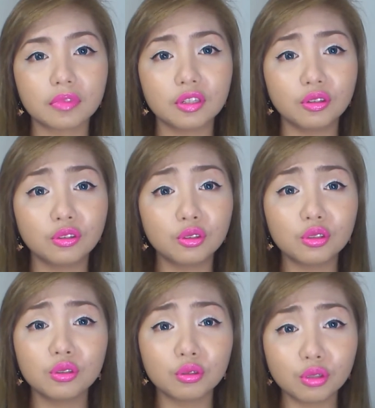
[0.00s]
Yun,
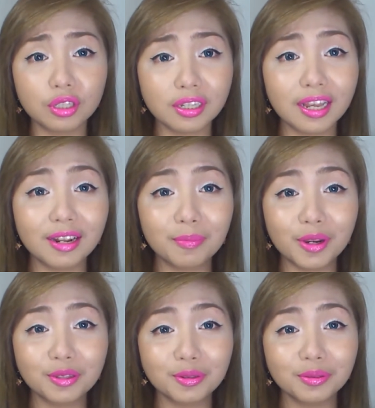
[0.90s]
yun ko
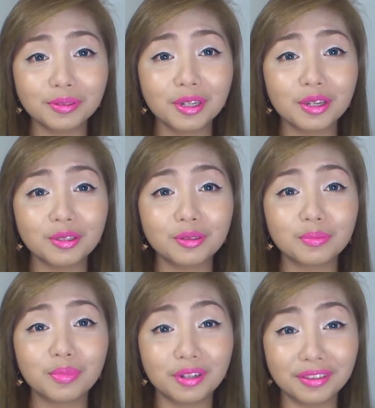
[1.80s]
sinelebrate yung,
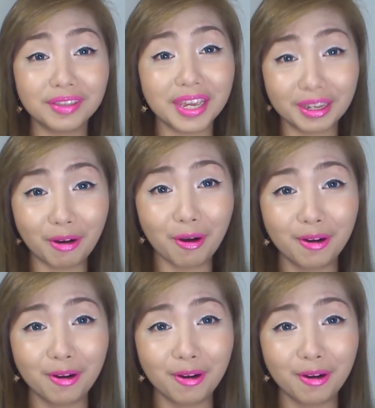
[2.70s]
yung birthday ko